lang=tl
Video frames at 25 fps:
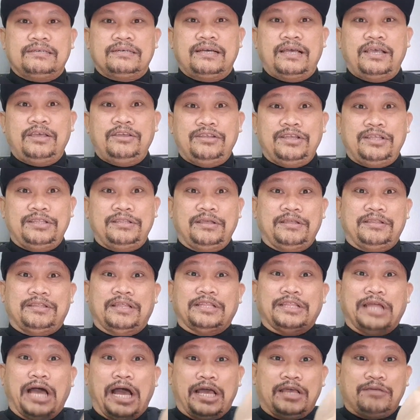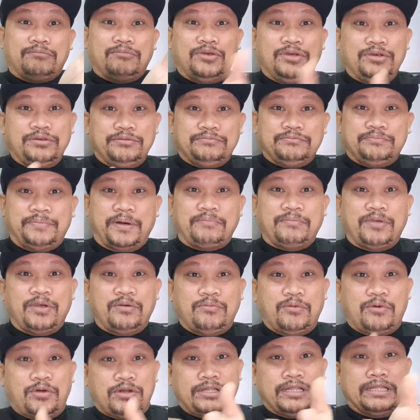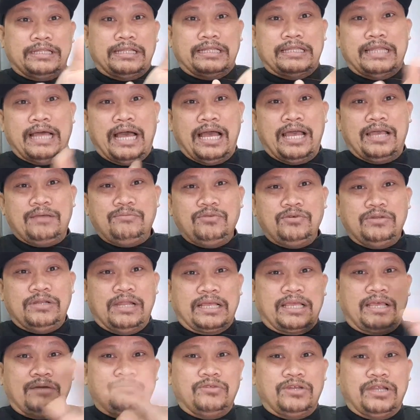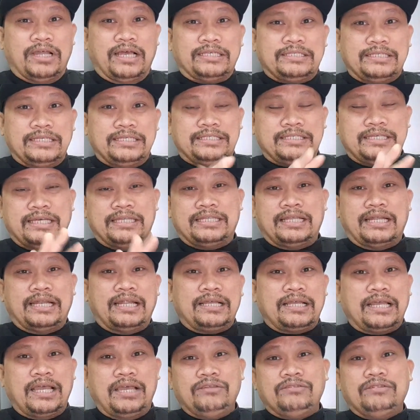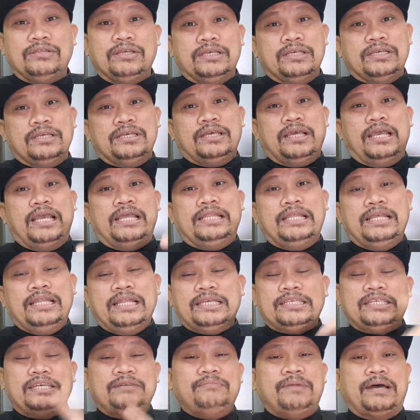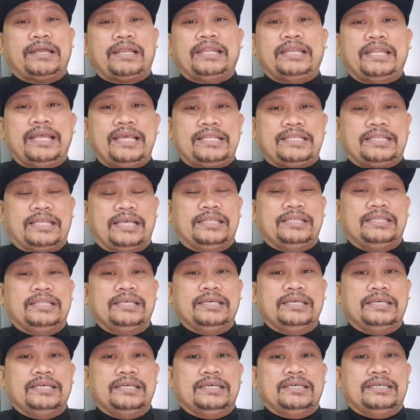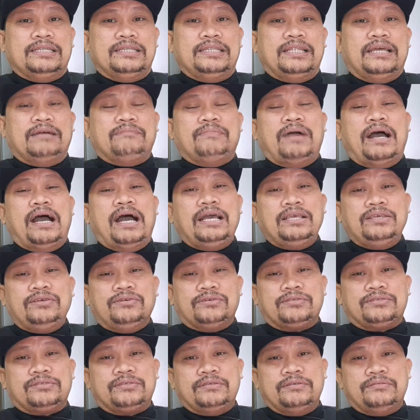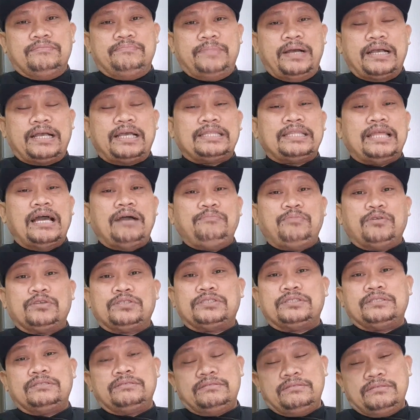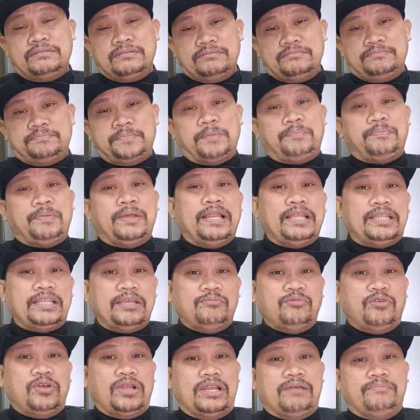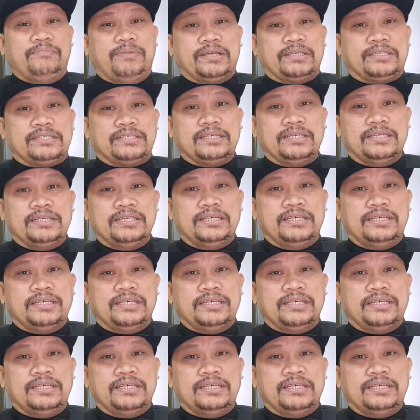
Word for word: Ngayon, idadaing mo yun. Pag may umorder, idadaing mo, lagyan mo ng asin, etc. Ngayon, hindi na siya marinated ng maayos. Pagkatapos, pipilitin mong ilabas.